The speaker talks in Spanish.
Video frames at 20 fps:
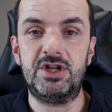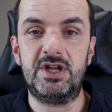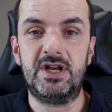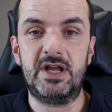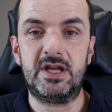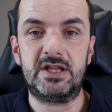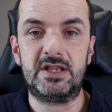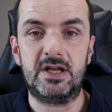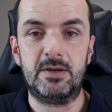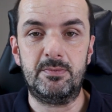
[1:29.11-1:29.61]

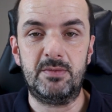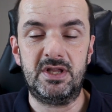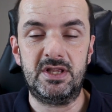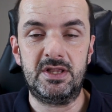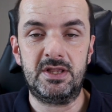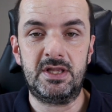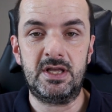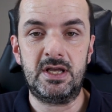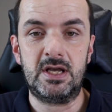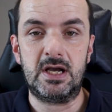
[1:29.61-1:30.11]

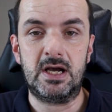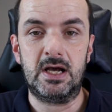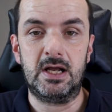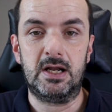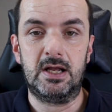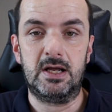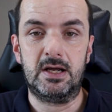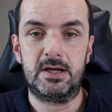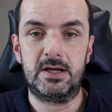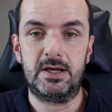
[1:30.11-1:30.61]
directamente a
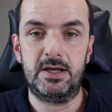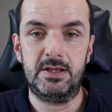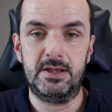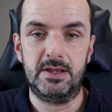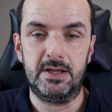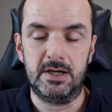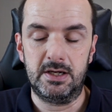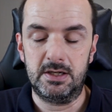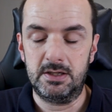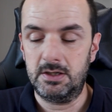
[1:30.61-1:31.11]
la
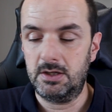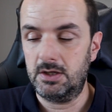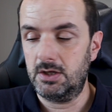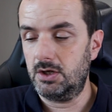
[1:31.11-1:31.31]
agenda.